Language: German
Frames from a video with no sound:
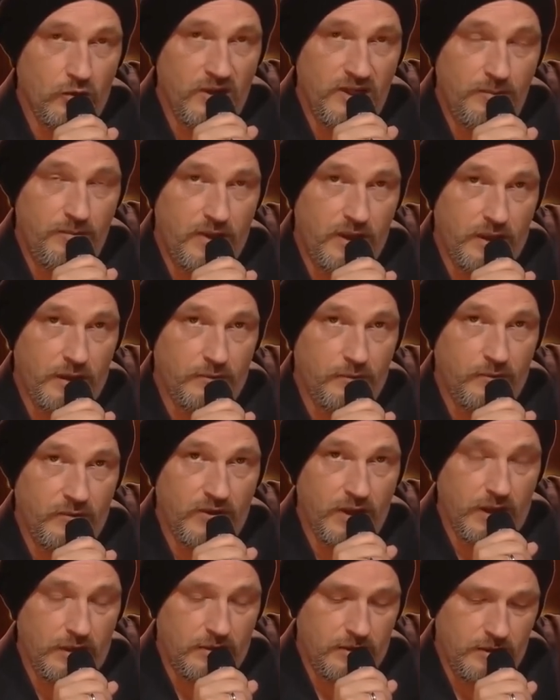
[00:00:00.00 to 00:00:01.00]
Du Liebling,
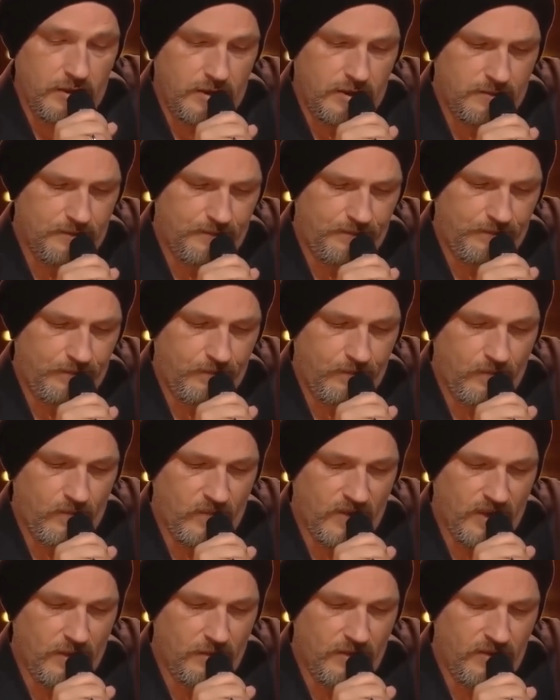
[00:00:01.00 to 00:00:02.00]
sagte ich.
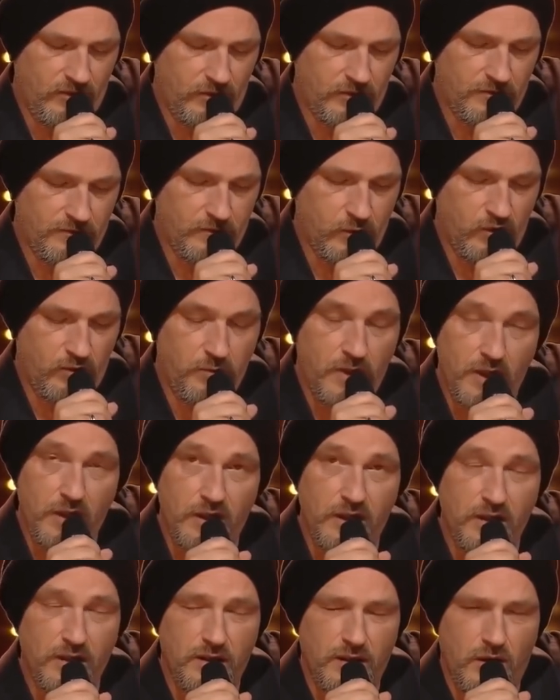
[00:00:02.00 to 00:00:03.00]
Haben diese
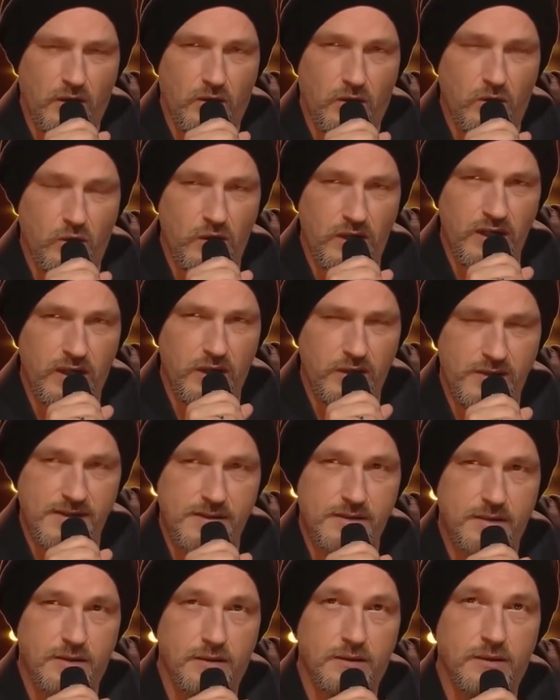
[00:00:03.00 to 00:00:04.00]
Fußballerinnen auch
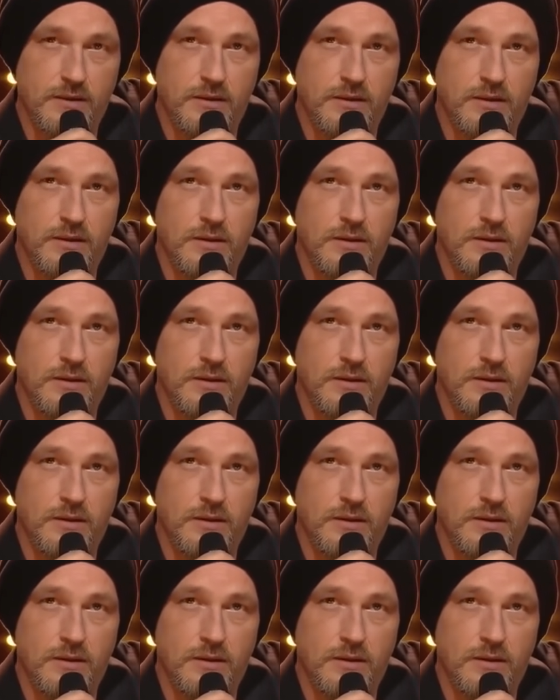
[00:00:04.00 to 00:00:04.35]
Hooligans?